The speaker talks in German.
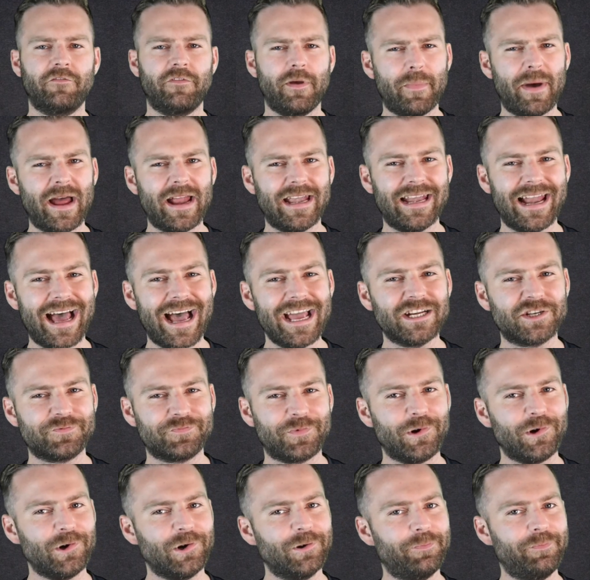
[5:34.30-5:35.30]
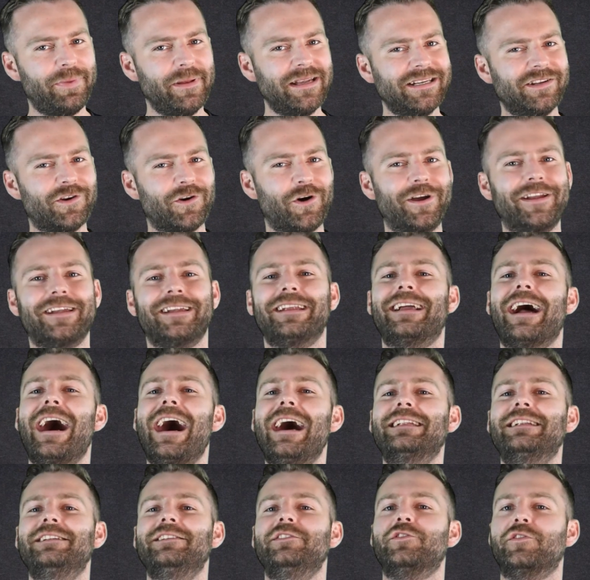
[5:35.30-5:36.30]
meinen Leitspruch Bitcoin,
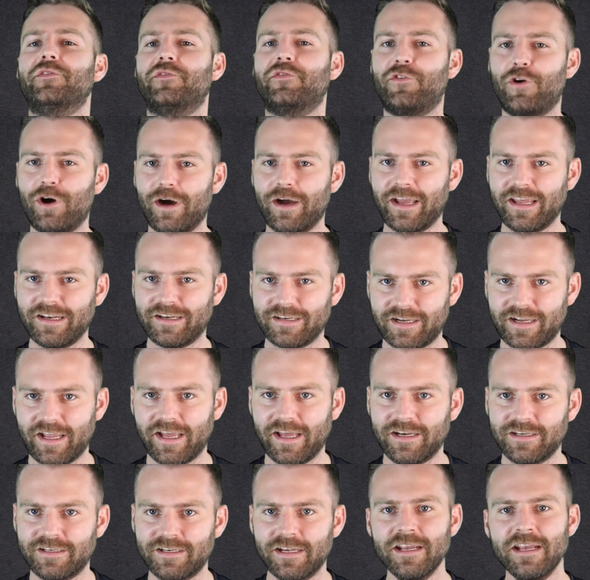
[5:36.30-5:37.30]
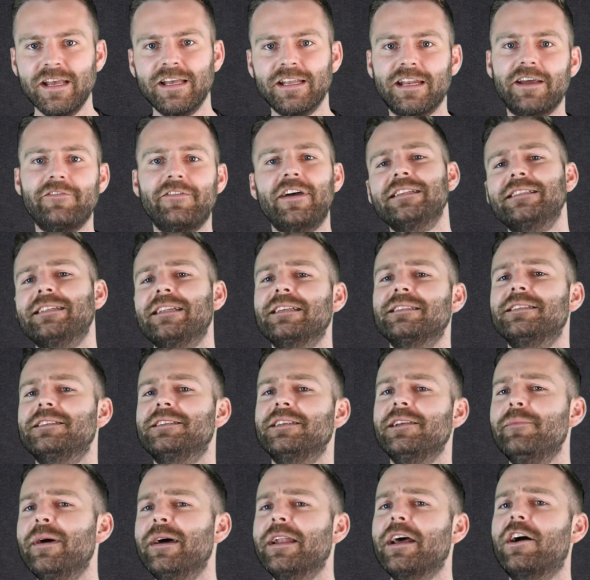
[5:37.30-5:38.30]
Garten und Vorräte kennt, der weiß, dass ich
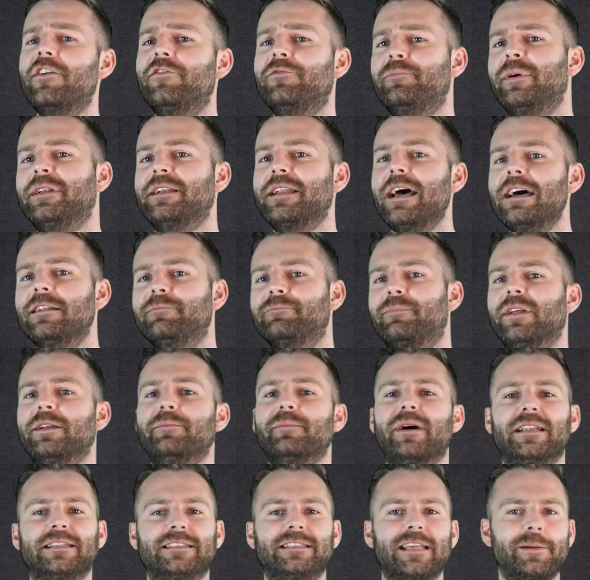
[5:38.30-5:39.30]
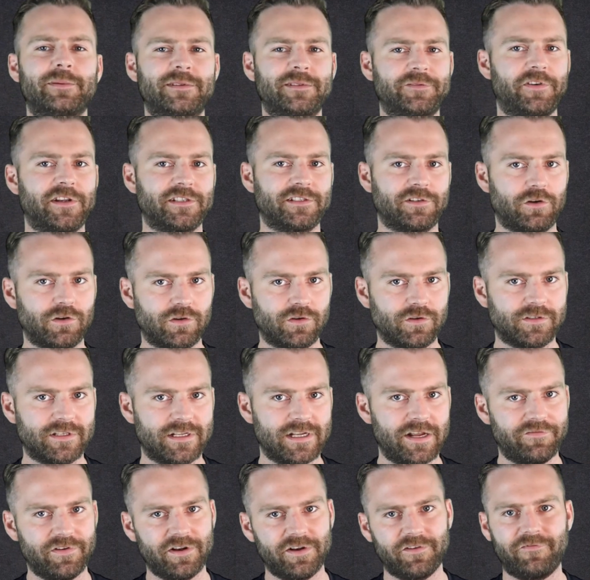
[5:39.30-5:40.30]
immer darauf bedacht bin, mein
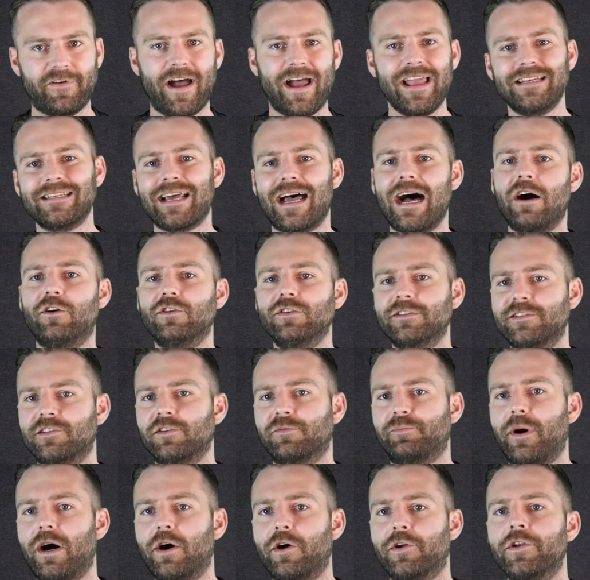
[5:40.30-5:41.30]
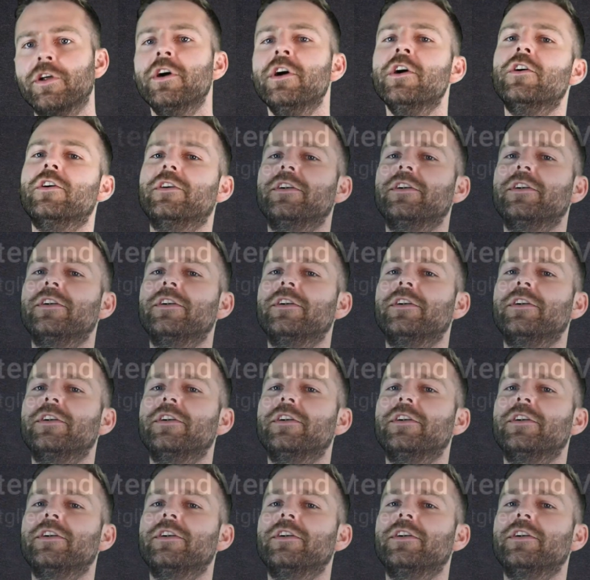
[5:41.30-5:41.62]
Selbstversorgungslevel weiter auszubauen und